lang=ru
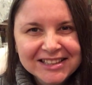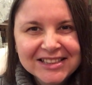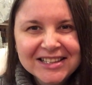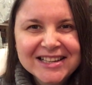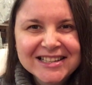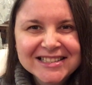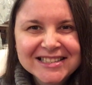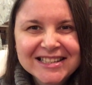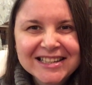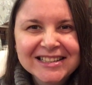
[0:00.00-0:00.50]

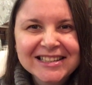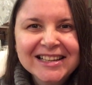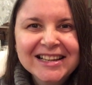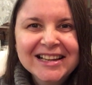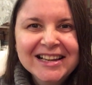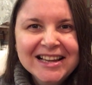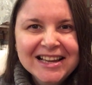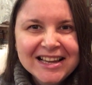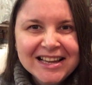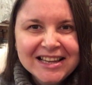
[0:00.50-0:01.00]
Классно.
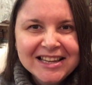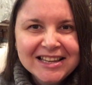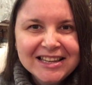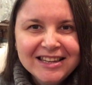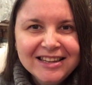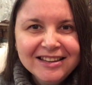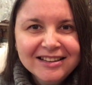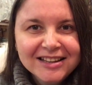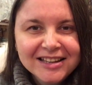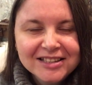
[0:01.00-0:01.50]

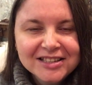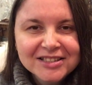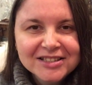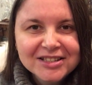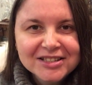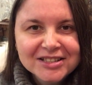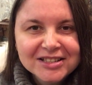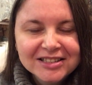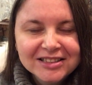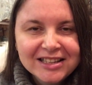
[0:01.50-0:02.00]
И,
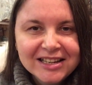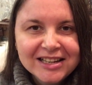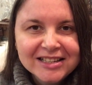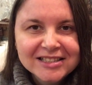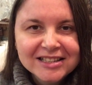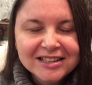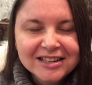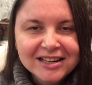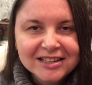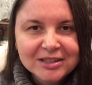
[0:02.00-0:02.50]
конечно же,
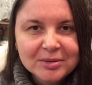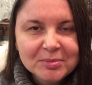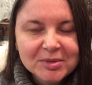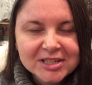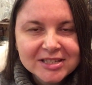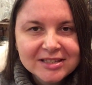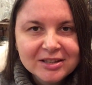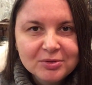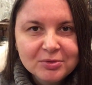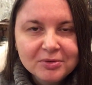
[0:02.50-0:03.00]
третья карта
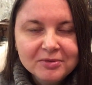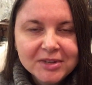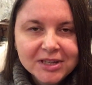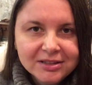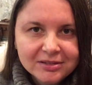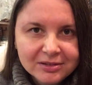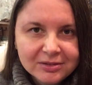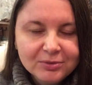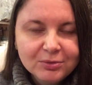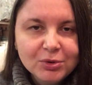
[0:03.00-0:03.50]
про
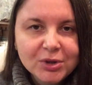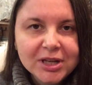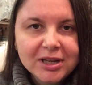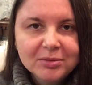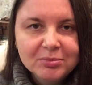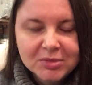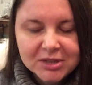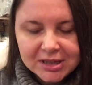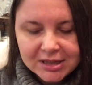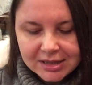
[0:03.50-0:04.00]
здоровье.
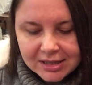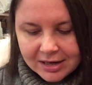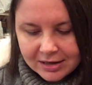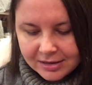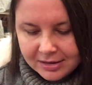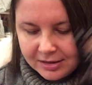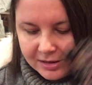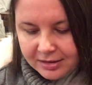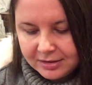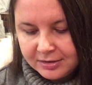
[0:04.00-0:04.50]
Двойка
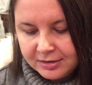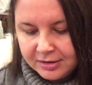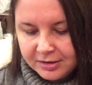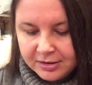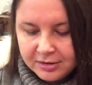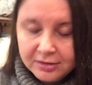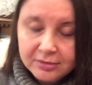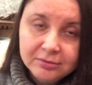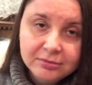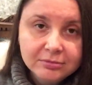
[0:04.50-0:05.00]
пентаклей.
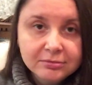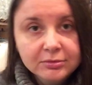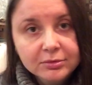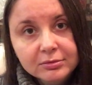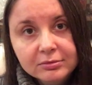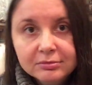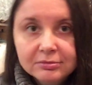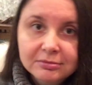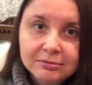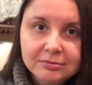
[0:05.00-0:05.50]

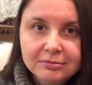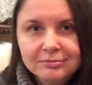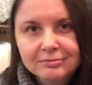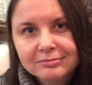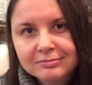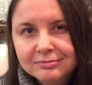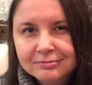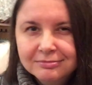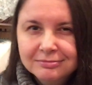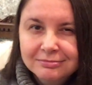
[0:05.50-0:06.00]
Ну,
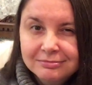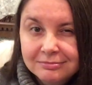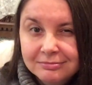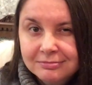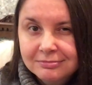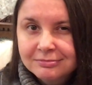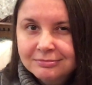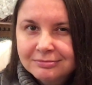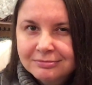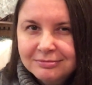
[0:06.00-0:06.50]

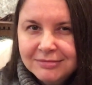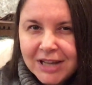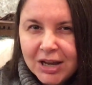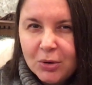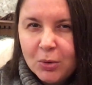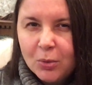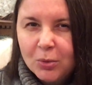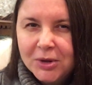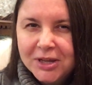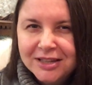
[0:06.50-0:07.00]

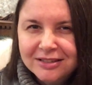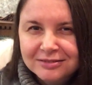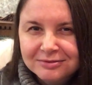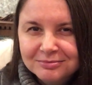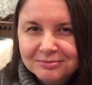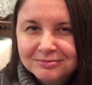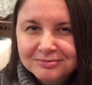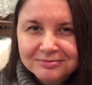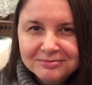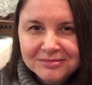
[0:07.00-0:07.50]
такое.
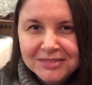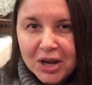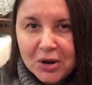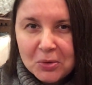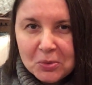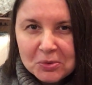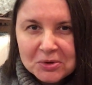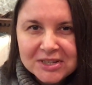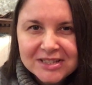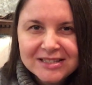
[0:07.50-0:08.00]

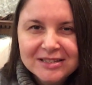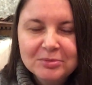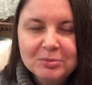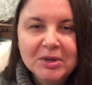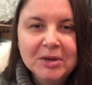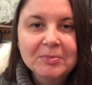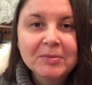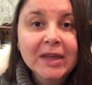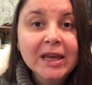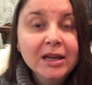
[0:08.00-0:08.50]
Такое
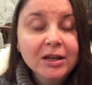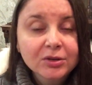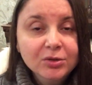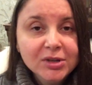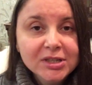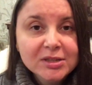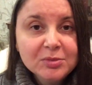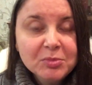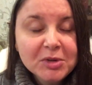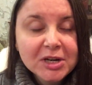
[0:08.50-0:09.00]
себе.
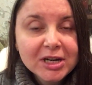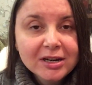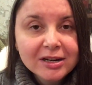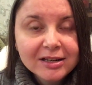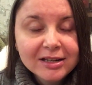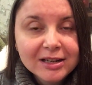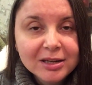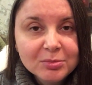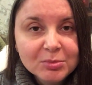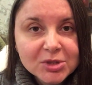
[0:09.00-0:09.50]
Ну, а теперь,
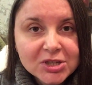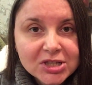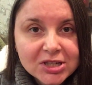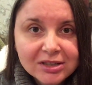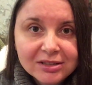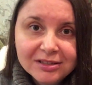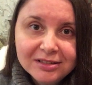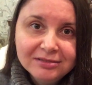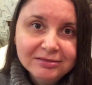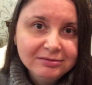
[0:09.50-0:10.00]
как и
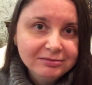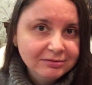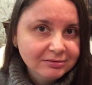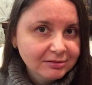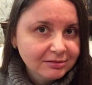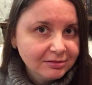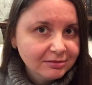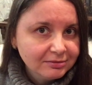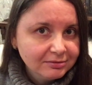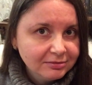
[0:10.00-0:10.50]
обещала,
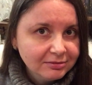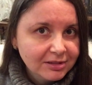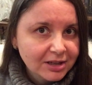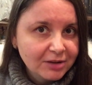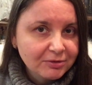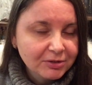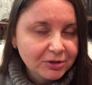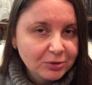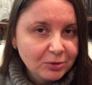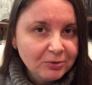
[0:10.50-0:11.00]

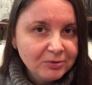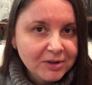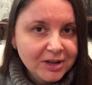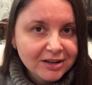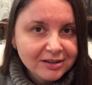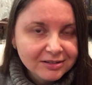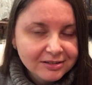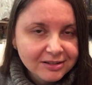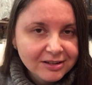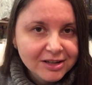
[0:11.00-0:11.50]

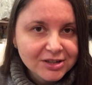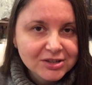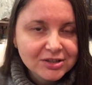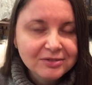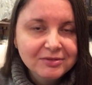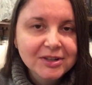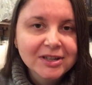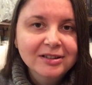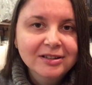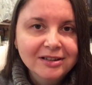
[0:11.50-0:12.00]
трактовка
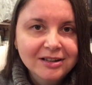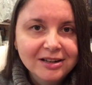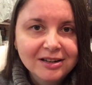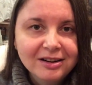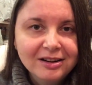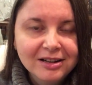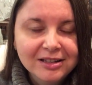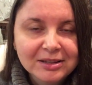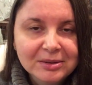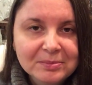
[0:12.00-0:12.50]
каждого
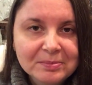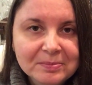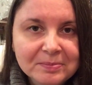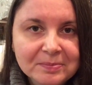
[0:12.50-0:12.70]
аркана.